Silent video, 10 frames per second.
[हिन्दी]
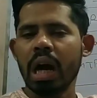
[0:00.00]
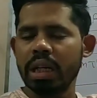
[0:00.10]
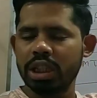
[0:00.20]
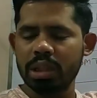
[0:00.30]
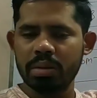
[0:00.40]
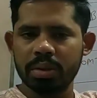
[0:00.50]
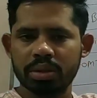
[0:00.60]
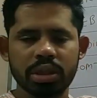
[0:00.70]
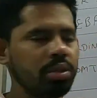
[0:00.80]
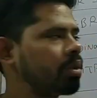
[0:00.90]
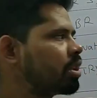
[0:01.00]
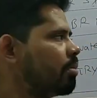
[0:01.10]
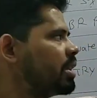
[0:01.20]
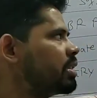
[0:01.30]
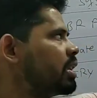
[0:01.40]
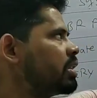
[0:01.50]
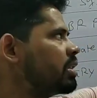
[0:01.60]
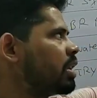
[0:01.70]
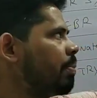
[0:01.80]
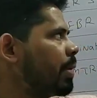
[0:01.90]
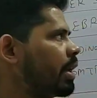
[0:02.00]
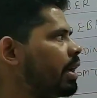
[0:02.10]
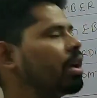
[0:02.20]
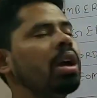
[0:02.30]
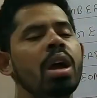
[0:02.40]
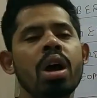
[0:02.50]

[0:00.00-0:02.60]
आर एस समझे बच्चों समझे तो हमें इस तरह से इसकी पढ़ना है